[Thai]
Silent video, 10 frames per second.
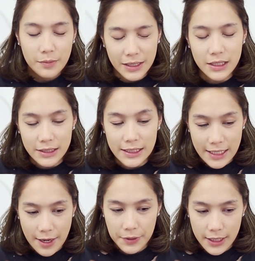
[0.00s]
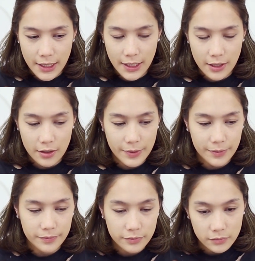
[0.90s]
มันคือสีเนี้ยพี่ถ้าแบ
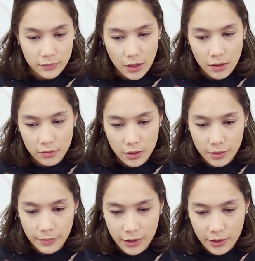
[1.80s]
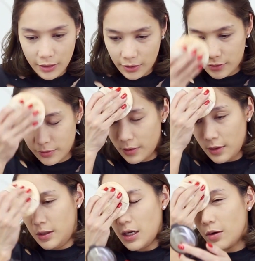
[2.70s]
บเคยมีเนี่ย
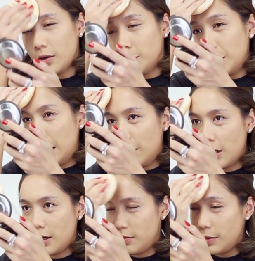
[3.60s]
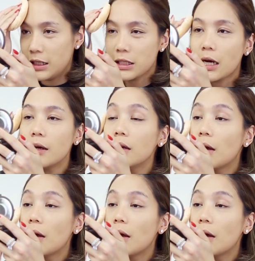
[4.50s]
ให้คนอื่นไปแล้วไม่ได้ใช้